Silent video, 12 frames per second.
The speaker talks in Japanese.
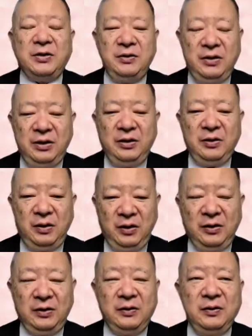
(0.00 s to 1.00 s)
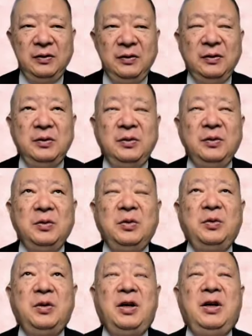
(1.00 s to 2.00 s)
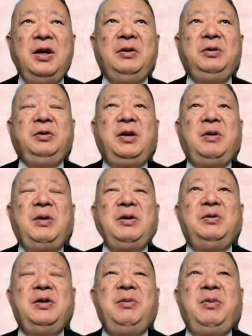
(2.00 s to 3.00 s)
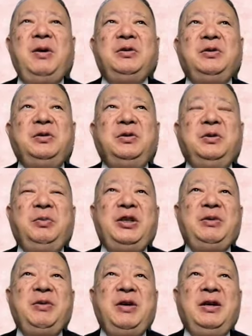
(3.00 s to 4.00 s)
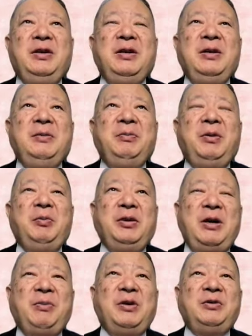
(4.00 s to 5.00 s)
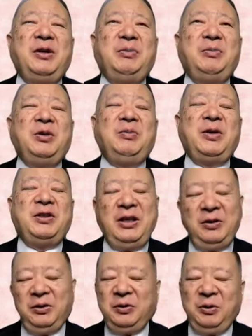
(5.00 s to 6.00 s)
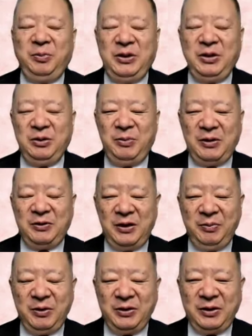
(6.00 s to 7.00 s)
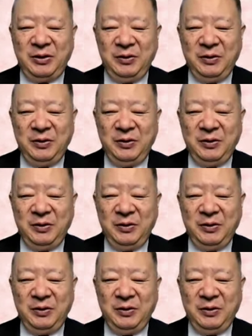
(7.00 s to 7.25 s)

すね。はい。そう考えると、鎌倉幕府、まあ、一番、まあ、鎌倉、室町、江戸とこ3つの幕府ありますけど、